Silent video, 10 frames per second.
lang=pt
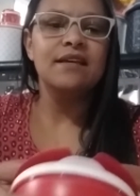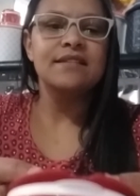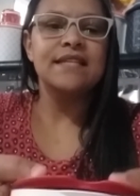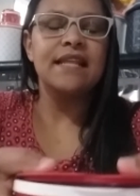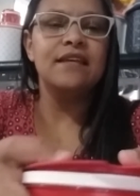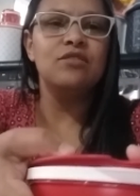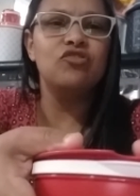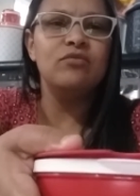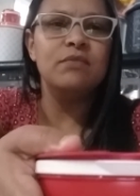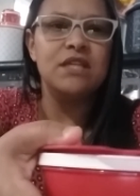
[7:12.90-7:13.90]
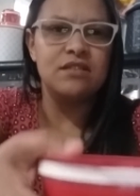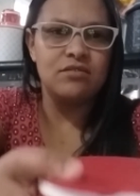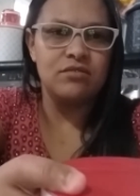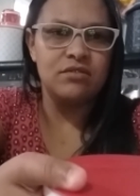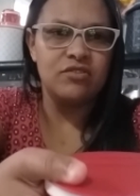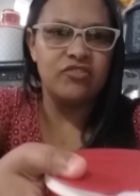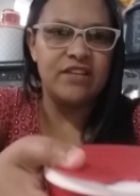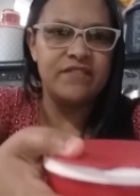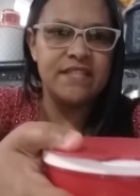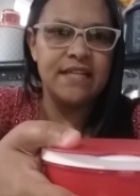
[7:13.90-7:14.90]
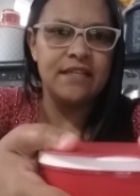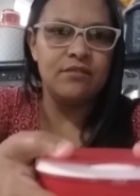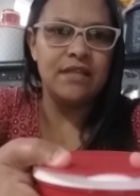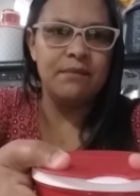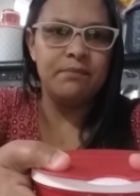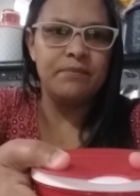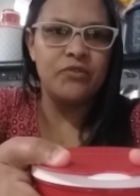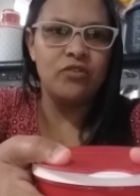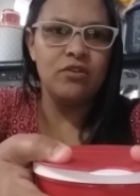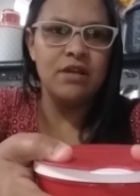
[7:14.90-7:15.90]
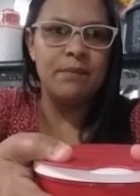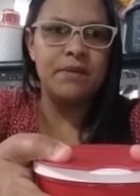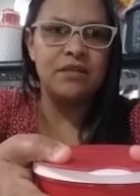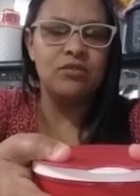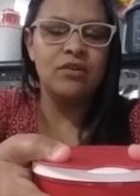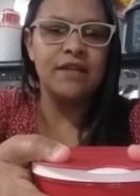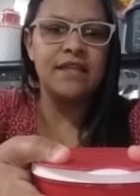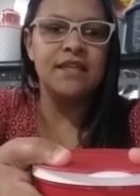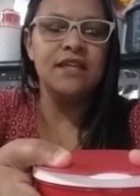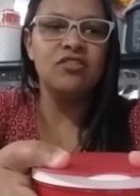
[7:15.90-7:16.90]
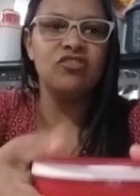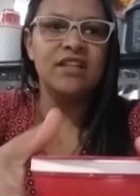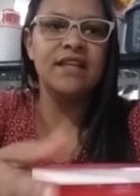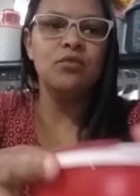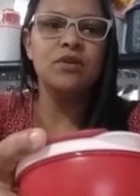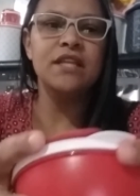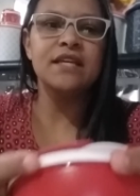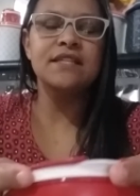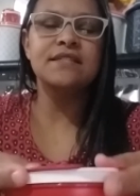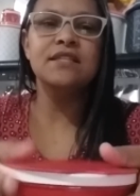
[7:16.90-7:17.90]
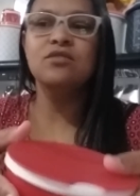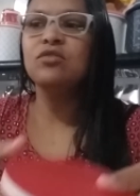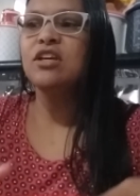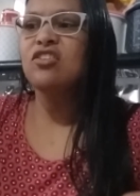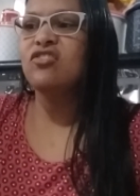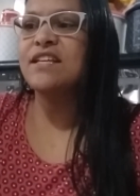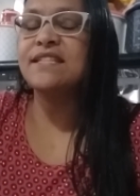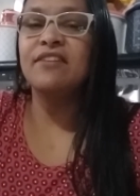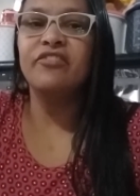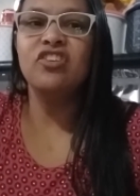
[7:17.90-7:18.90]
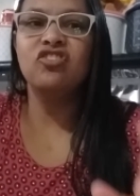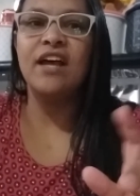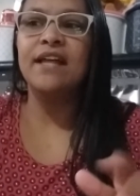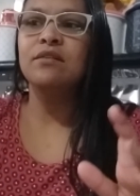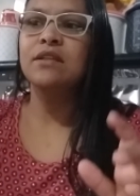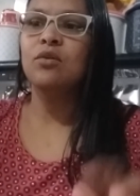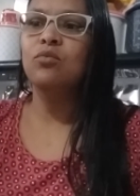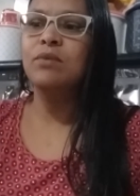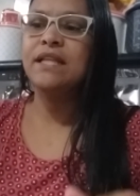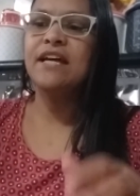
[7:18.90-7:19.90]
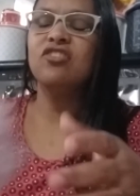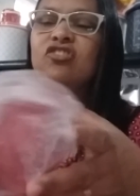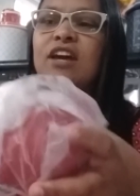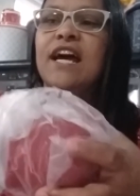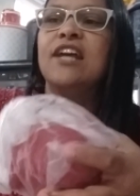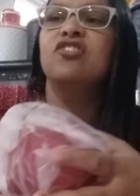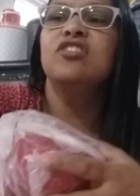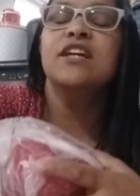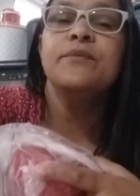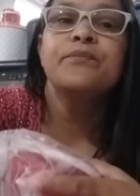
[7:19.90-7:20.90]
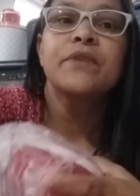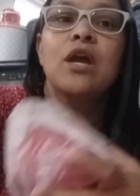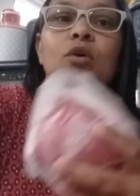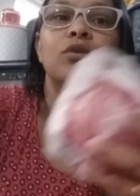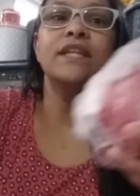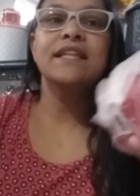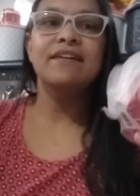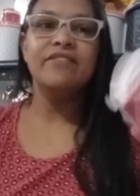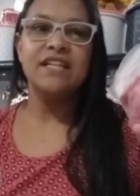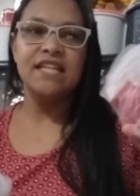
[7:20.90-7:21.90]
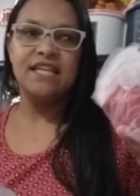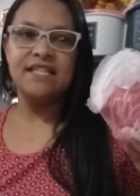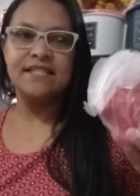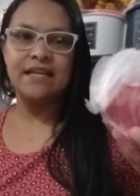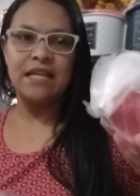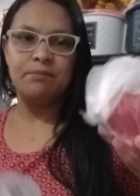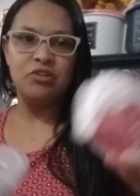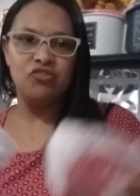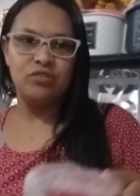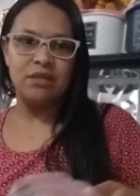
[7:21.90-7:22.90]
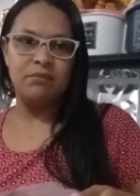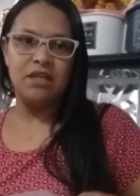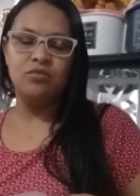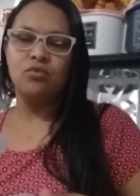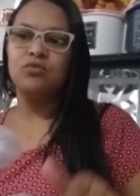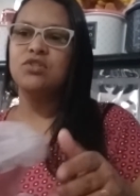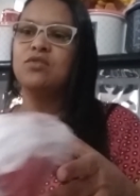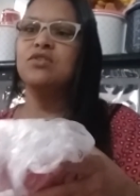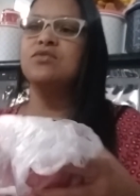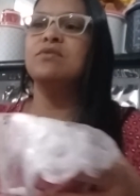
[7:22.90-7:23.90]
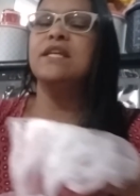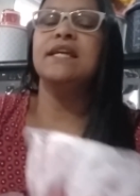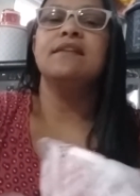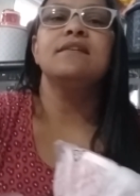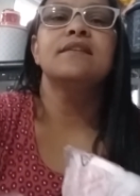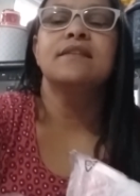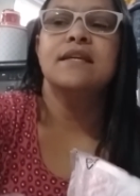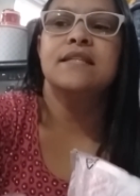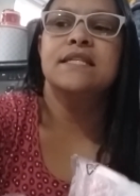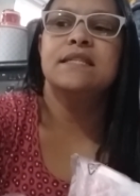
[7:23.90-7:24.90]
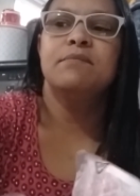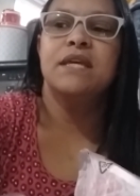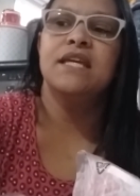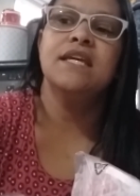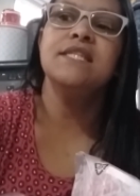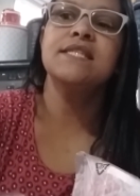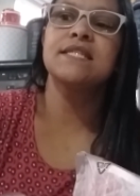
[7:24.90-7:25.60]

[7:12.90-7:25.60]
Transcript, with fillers: Saleiro de mesa, ó. Chefe saleiro. Dá só apertou aqui, já dá o cliquezinho, já está fechado. Então, um é da Jadna, outro é da Vanessa, que ela pediu também o consórcio dela desse mês.